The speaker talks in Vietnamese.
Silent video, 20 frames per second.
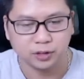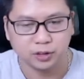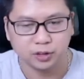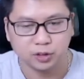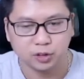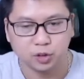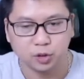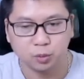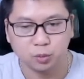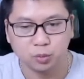
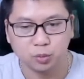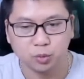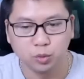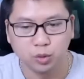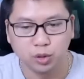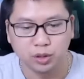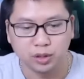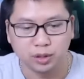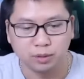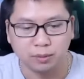Chụp
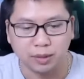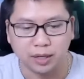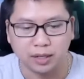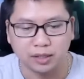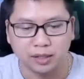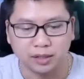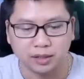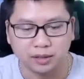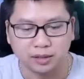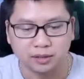luôn này bạn
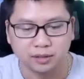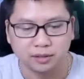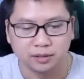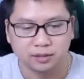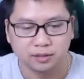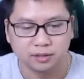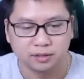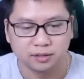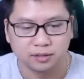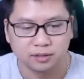này
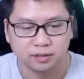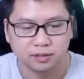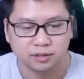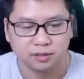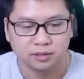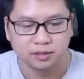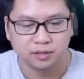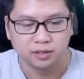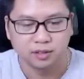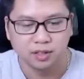
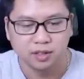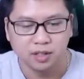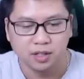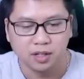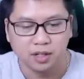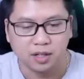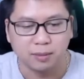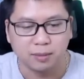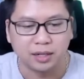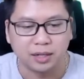
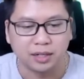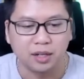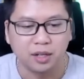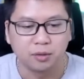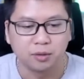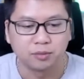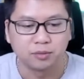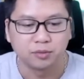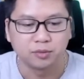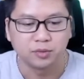Các bạn thấy không
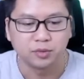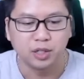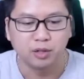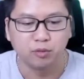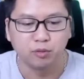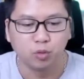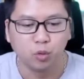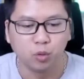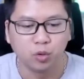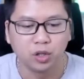nhiệm
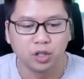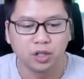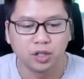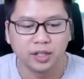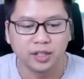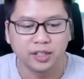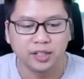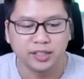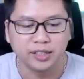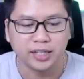vụ cực
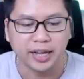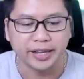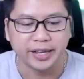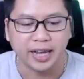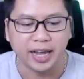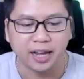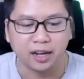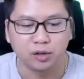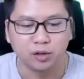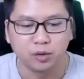kỳ nhẹ
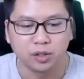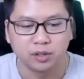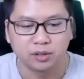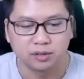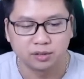nhàng luôn